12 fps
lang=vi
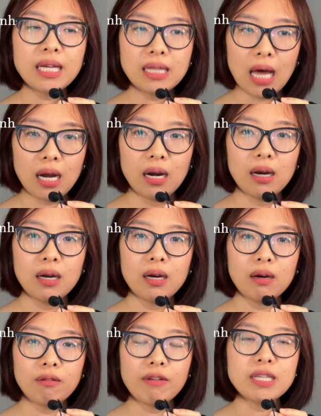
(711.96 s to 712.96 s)
về tinh thần,
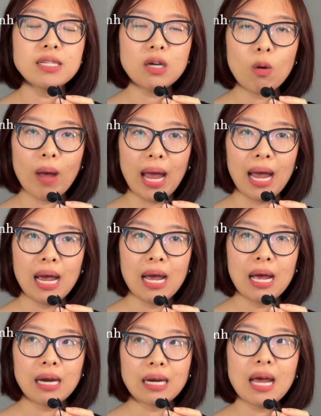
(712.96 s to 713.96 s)
về sức
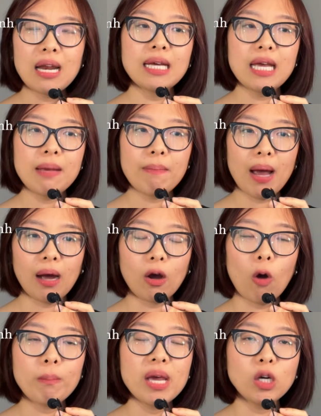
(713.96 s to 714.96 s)
khỏe, để đến khi
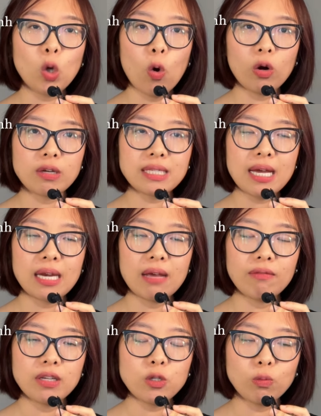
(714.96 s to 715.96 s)
mà có biến cố nó
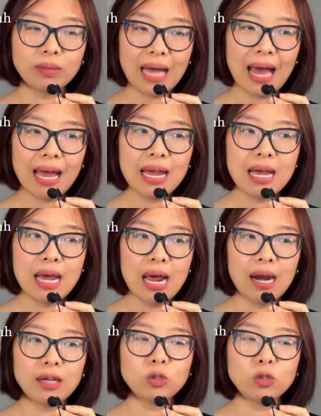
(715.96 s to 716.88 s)
xảy đến với chúng ta ấy,